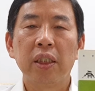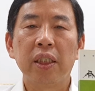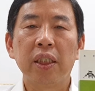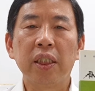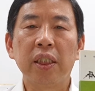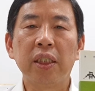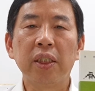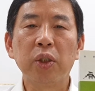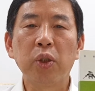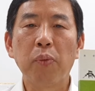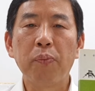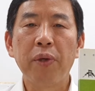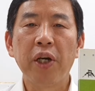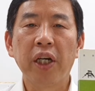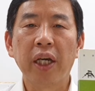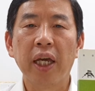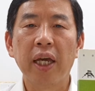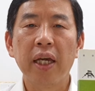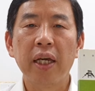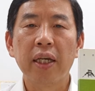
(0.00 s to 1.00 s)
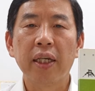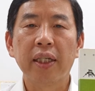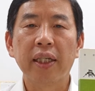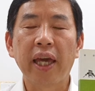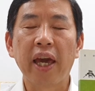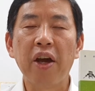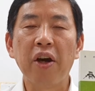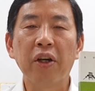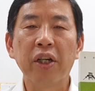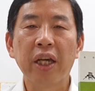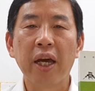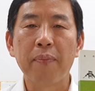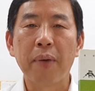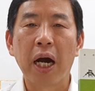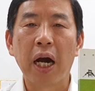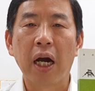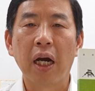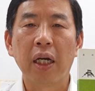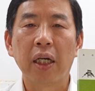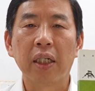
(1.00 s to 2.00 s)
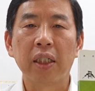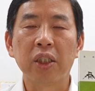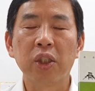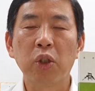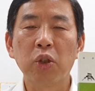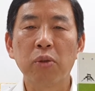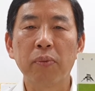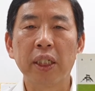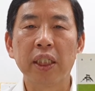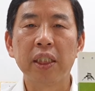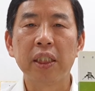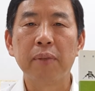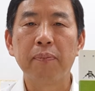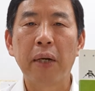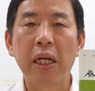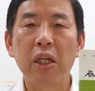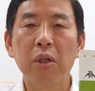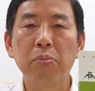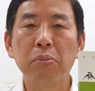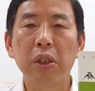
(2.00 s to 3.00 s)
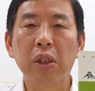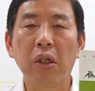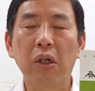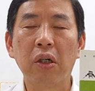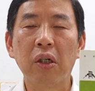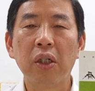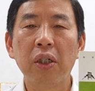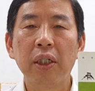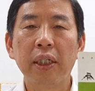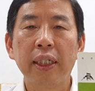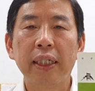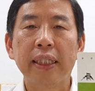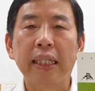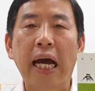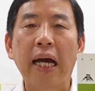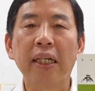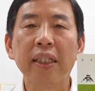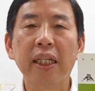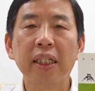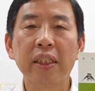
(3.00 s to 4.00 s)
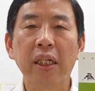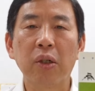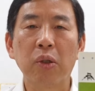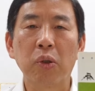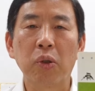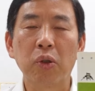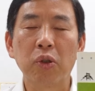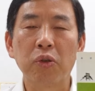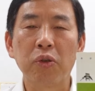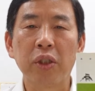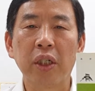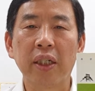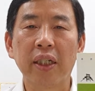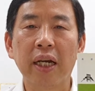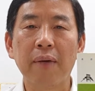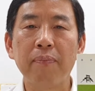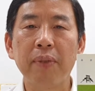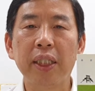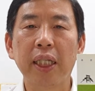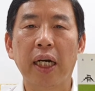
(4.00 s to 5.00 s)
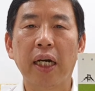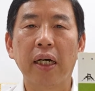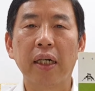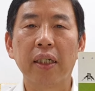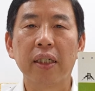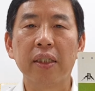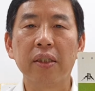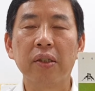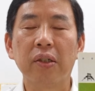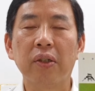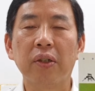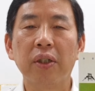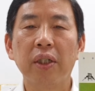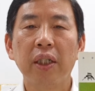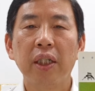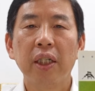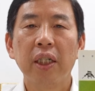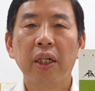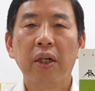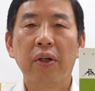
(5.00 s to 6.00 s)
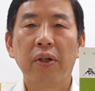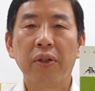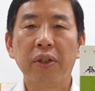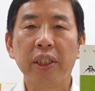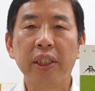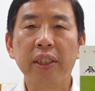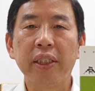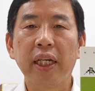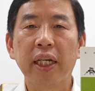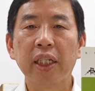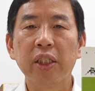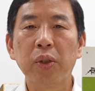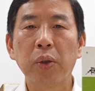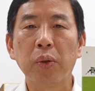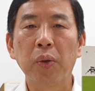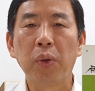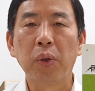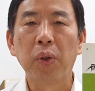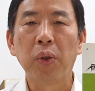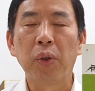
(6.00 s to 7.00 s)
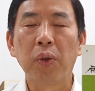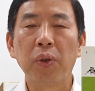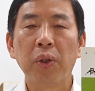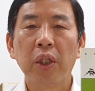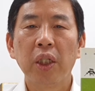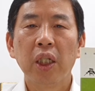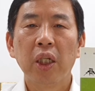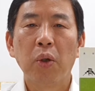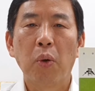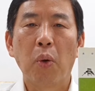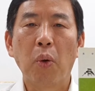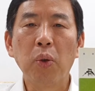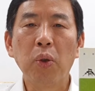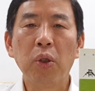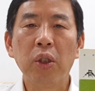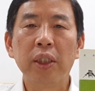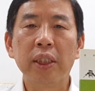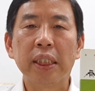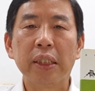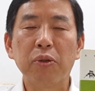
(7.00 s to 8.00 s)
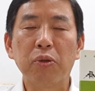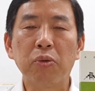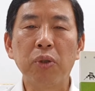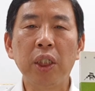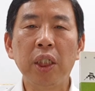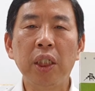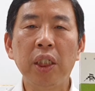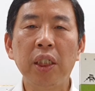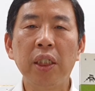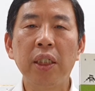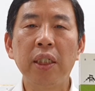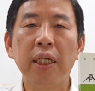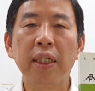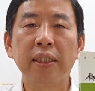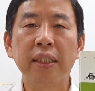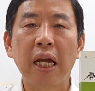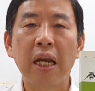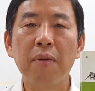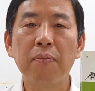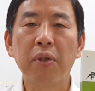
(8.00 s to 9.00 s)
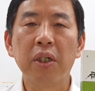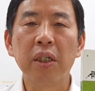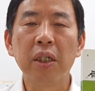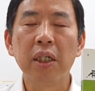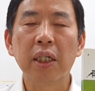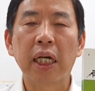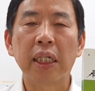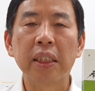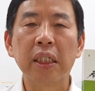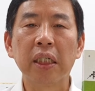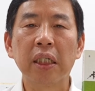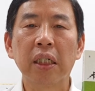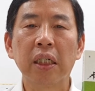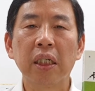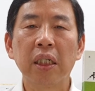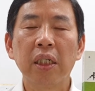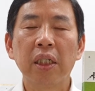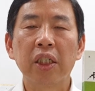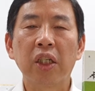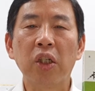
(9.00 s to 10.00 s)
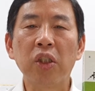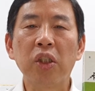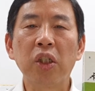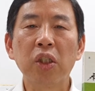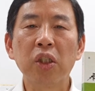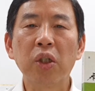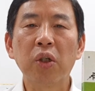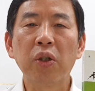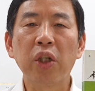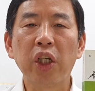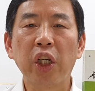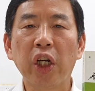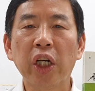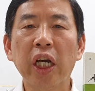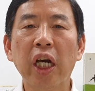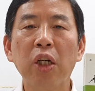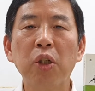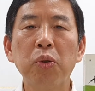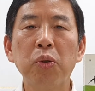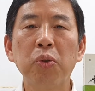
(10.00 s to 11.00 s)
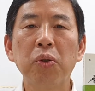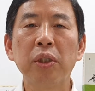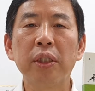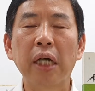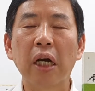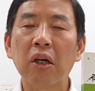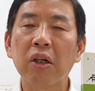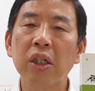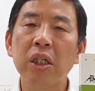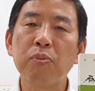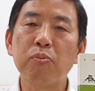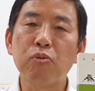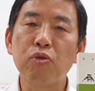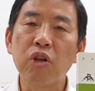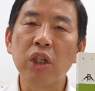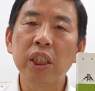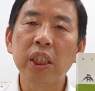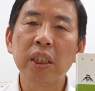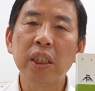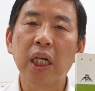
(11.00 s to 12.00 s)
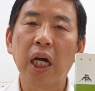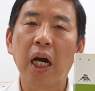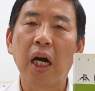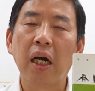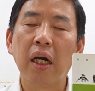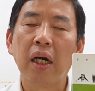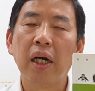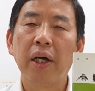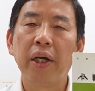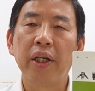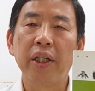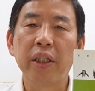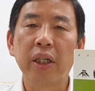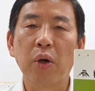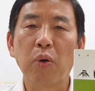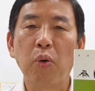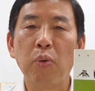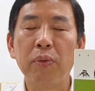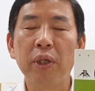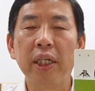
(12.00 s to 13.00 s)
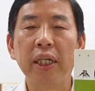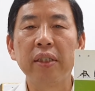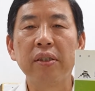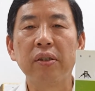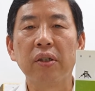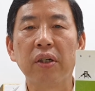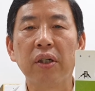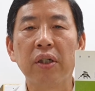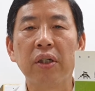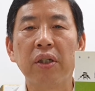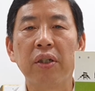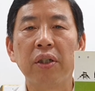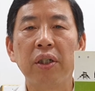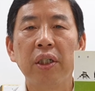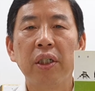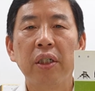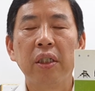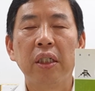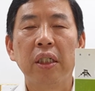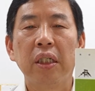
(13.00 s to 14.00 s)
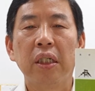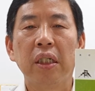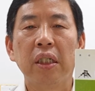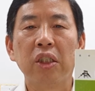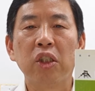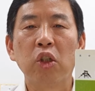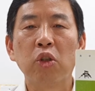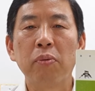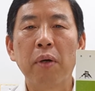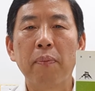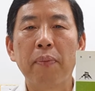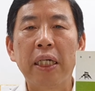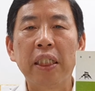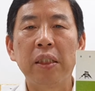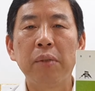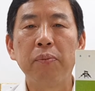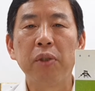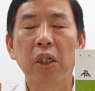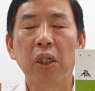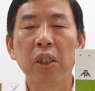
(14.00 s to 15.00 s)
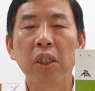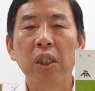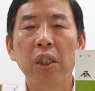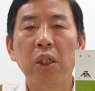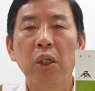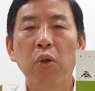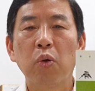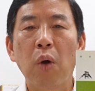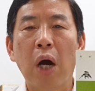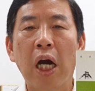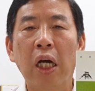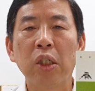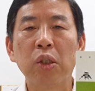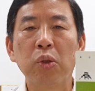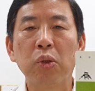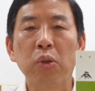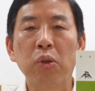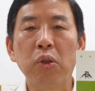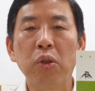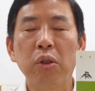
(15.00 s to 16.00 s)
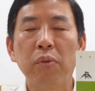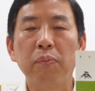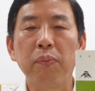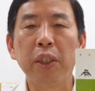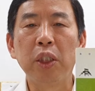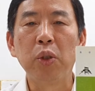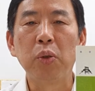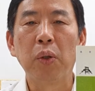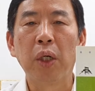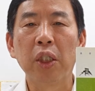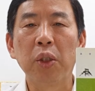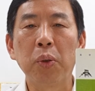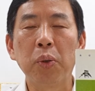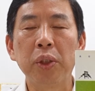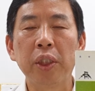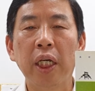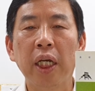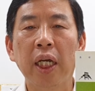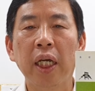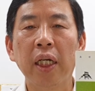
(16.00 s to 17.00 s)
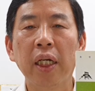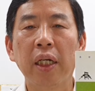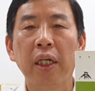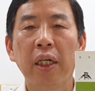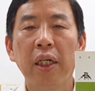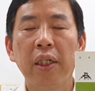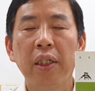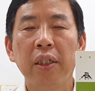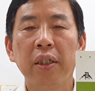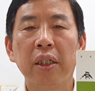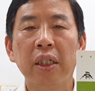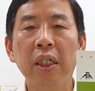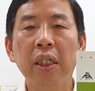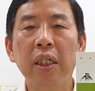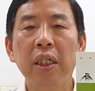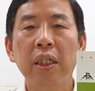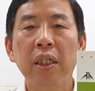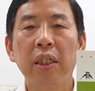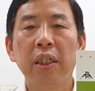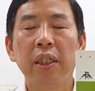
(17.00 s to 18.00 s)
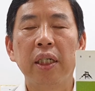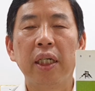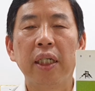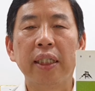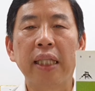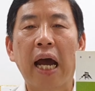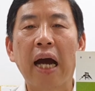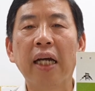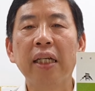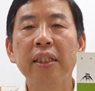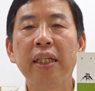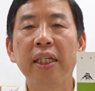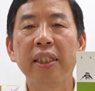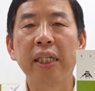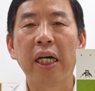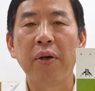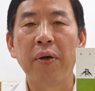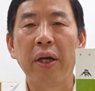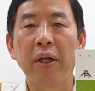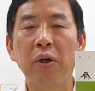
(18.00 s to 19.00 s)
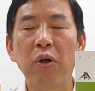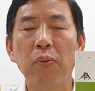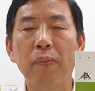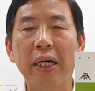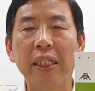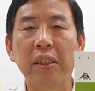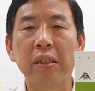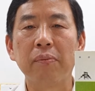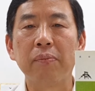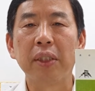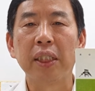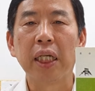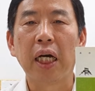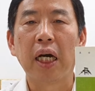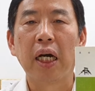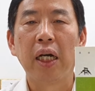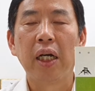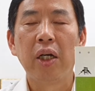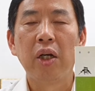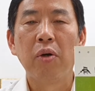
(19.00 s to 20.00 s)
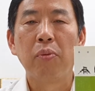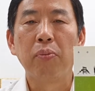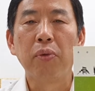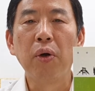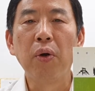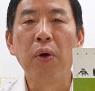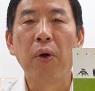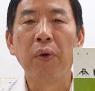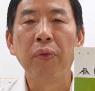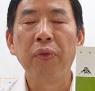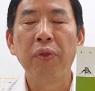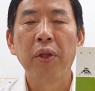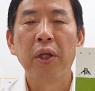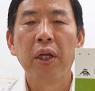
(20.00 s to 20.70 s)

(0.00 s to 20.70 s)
등소평의 개혁개방 1978년부터 그러니까 당대사로 규정을 합니다. 그래서 어, 이 책에서도 오늘 우리의 삶을 가장 결정적으로 영향을 준 사건이 무엇인가 이렇게 고민해서 1980년 예, 광주 민주화 투쟁을 예, 당대사회로 봤습니다. 물론